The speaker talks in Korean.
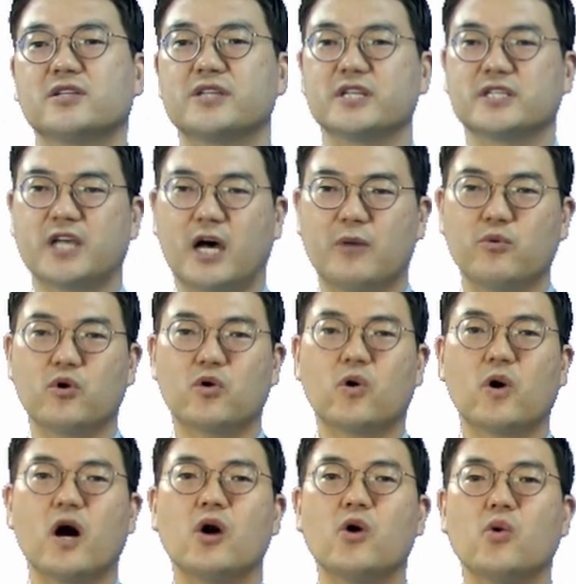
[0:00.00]
그래서 이
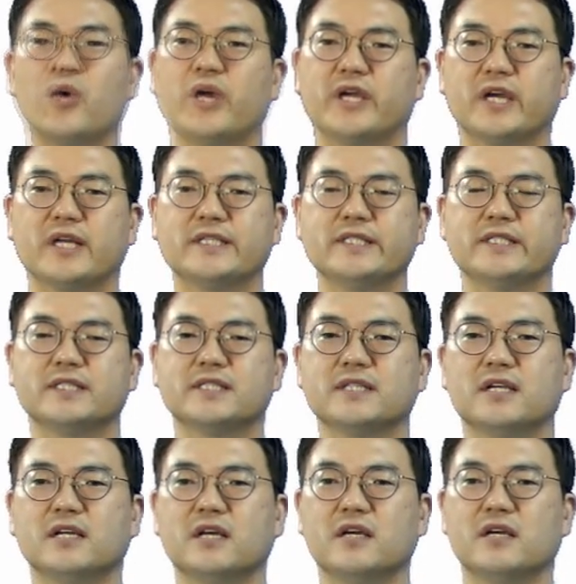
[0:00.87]
자복과
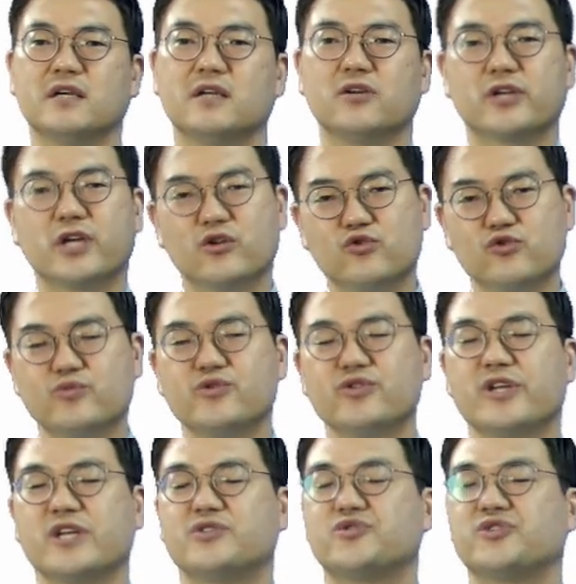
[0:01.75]
회개는 이렇게
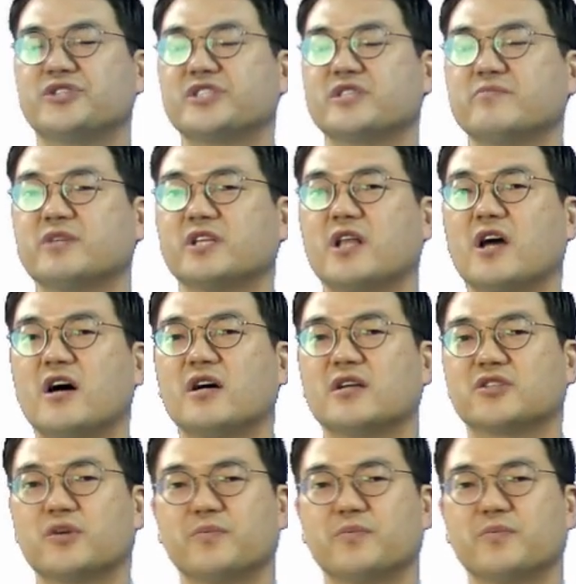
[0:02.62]
구분될 수 있습니다.